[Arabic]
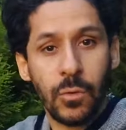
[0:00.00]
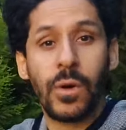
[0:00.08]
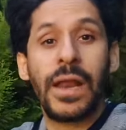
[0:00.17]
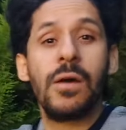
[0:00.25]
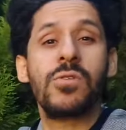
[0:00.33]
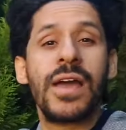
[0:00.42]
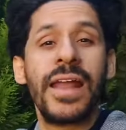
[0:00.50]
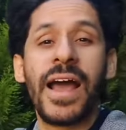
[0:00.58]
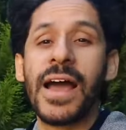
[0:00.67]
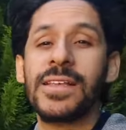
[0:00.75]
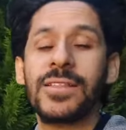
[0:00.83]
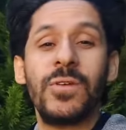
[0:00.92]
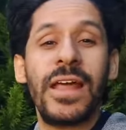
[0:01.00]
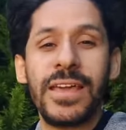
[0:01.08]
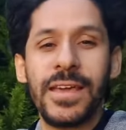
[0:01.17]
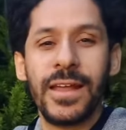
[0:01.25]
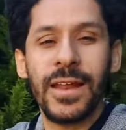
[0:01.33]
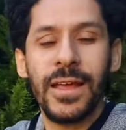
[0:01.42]
ولو كان عدد
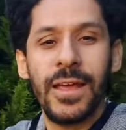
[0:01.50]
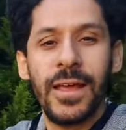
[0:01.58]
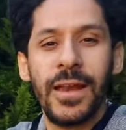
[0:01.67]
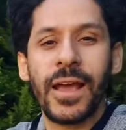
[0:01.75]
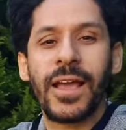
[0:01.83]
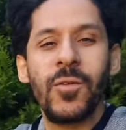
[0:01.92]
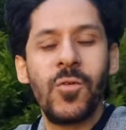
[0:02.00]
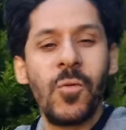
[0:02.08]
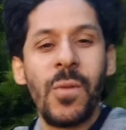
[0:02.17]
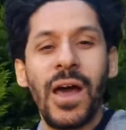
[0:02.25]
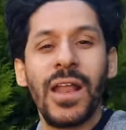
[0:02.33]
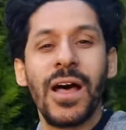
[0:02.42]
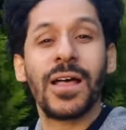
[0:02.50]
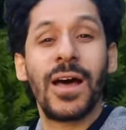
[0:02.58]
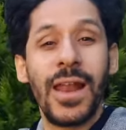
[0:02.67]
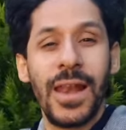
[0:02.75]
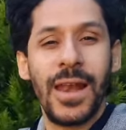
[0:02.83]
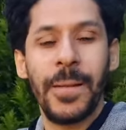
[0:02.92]
قليل لكنهم على
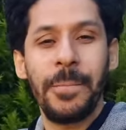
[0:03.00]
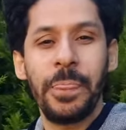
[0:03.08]
الأقل